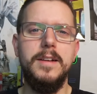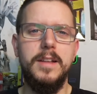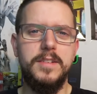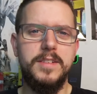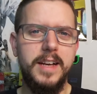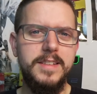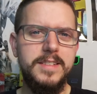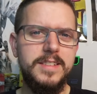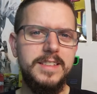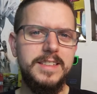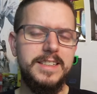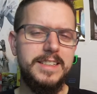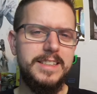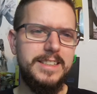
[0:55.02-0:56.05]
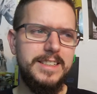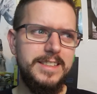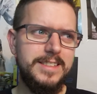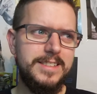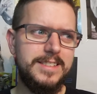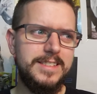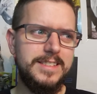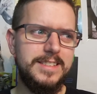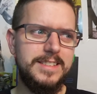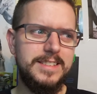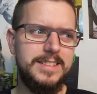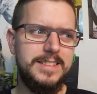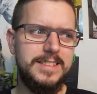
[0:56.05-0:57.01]
Das Ganze ist
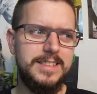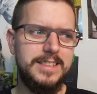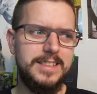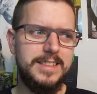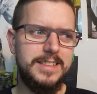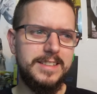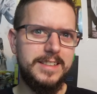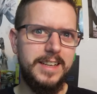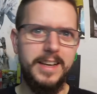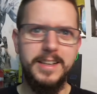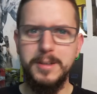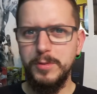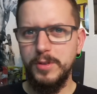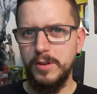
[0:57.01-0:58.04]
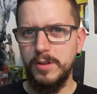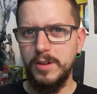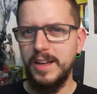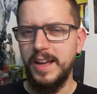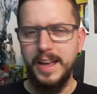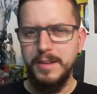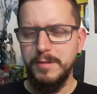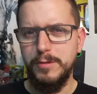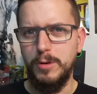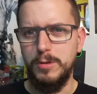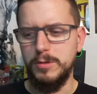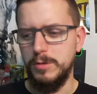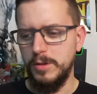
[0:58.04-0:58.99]
keine besondere
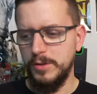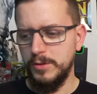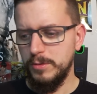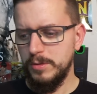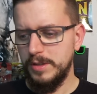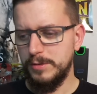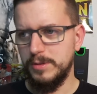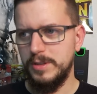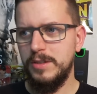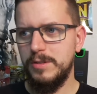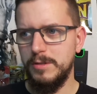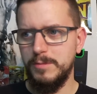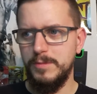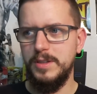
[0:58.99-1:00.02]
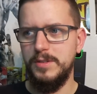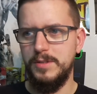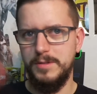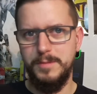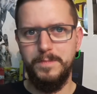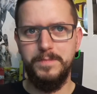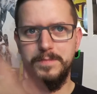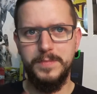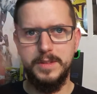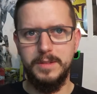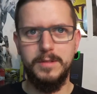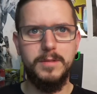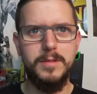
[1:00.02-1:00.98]
Reihenfolge oder so. Also nicht irgendwie,
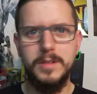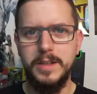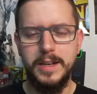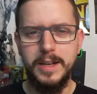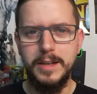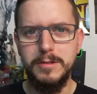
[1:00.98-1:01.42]
keine